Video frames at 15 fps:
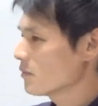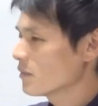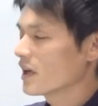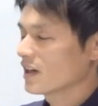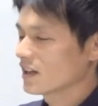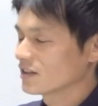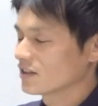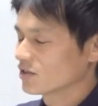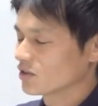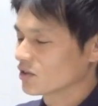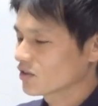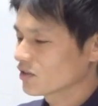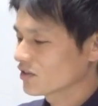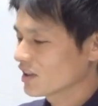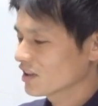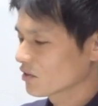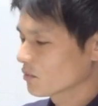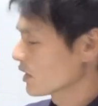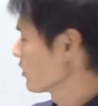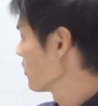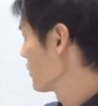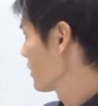まああのこの後
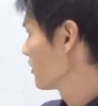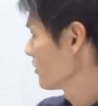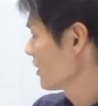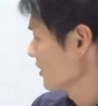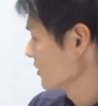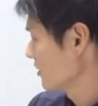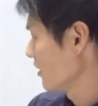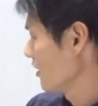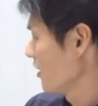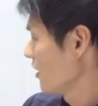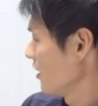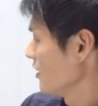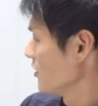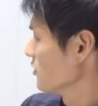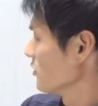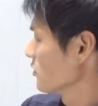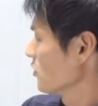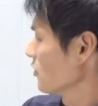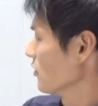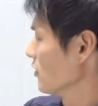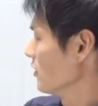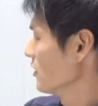まあどうなるかっていうと
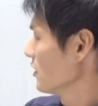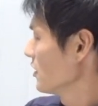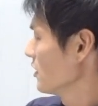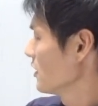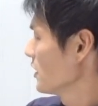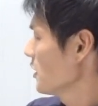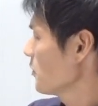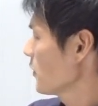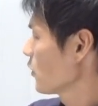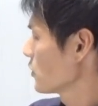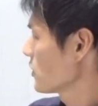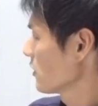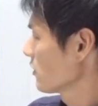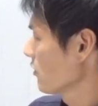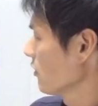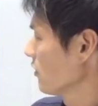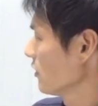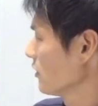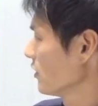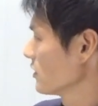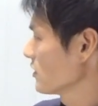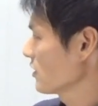やっぱこうちゃんと
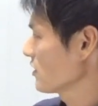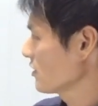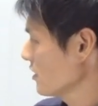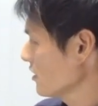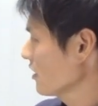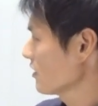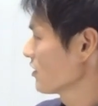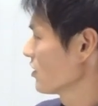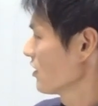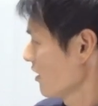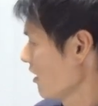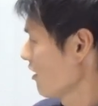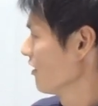さささってきてね